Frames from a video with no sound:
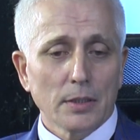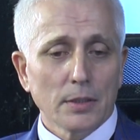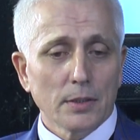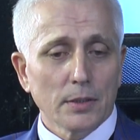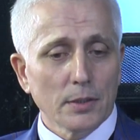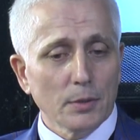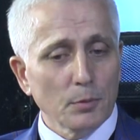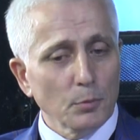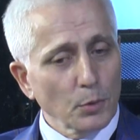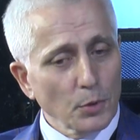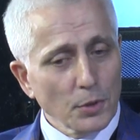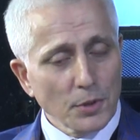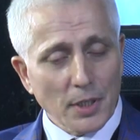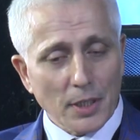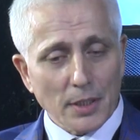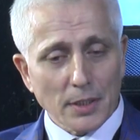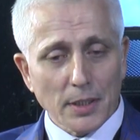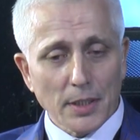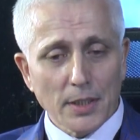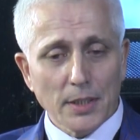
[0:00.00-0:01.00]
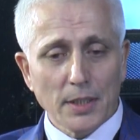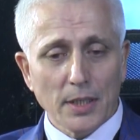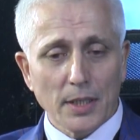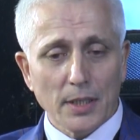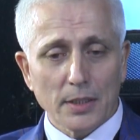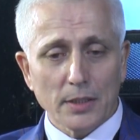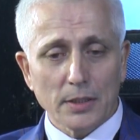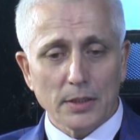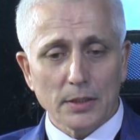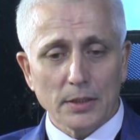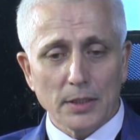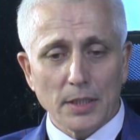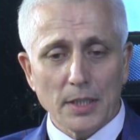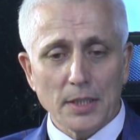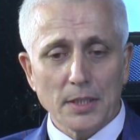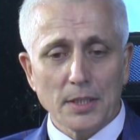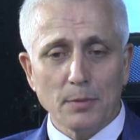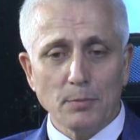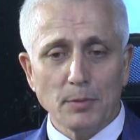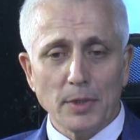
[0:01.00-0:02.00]
E, bunun yanında yine e,
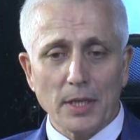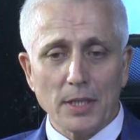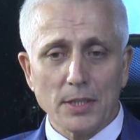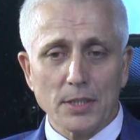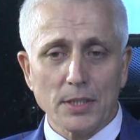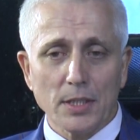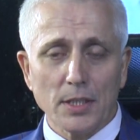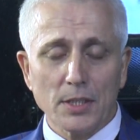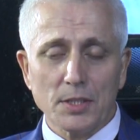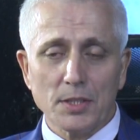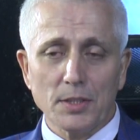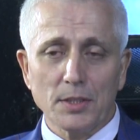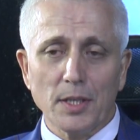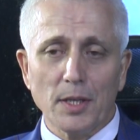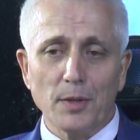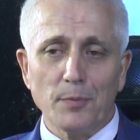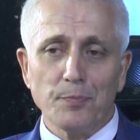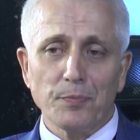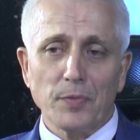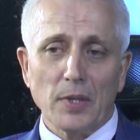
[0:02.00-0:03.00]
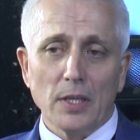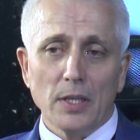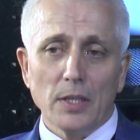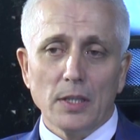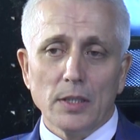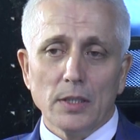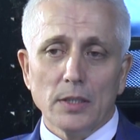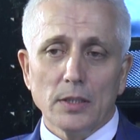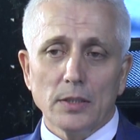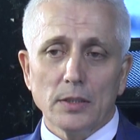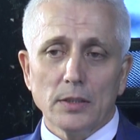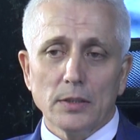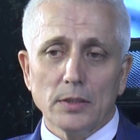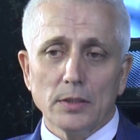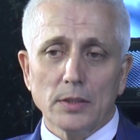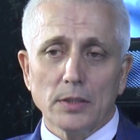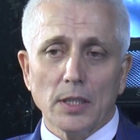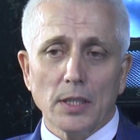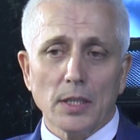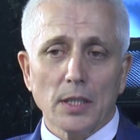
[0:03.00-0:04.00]
eğitimler esnasında
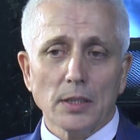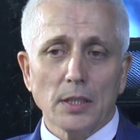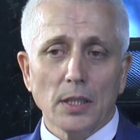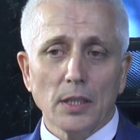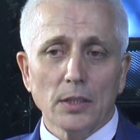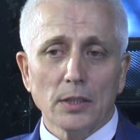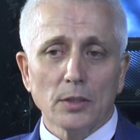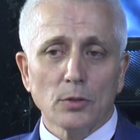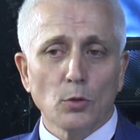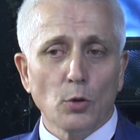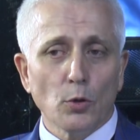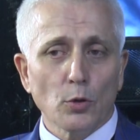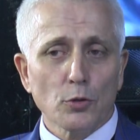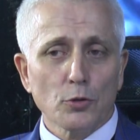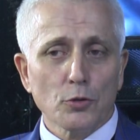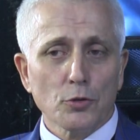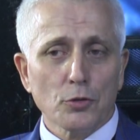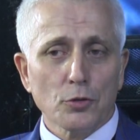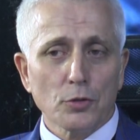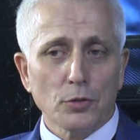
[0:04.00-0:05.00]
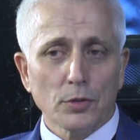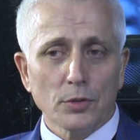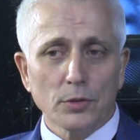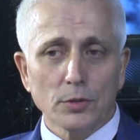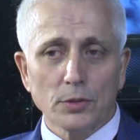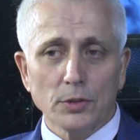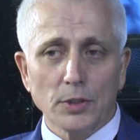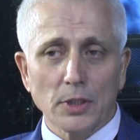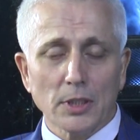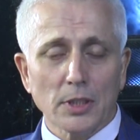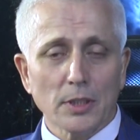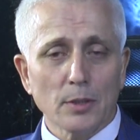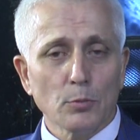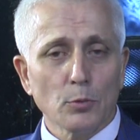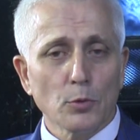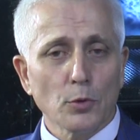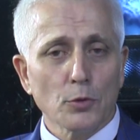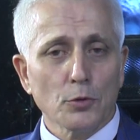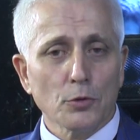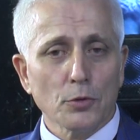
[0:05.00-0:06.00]
e, Kanadalı koç, e, yatırım
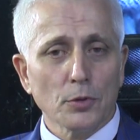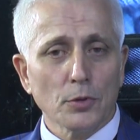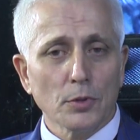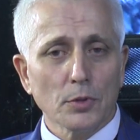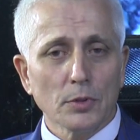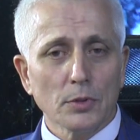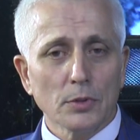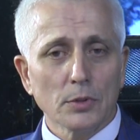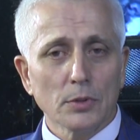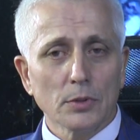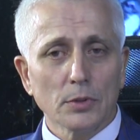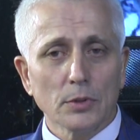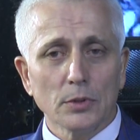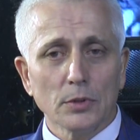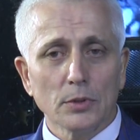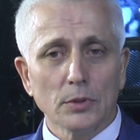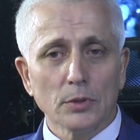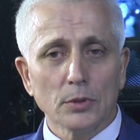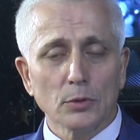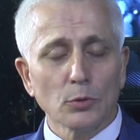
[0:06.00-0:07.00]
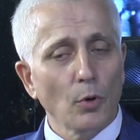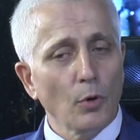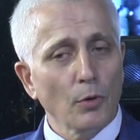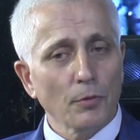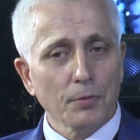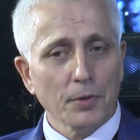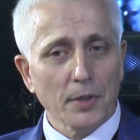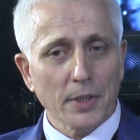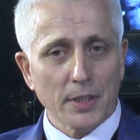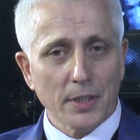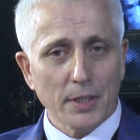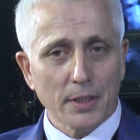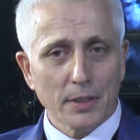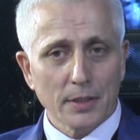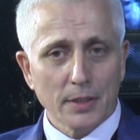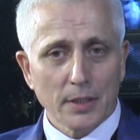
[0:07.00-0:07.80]
koçu e, Tom Ferry, e,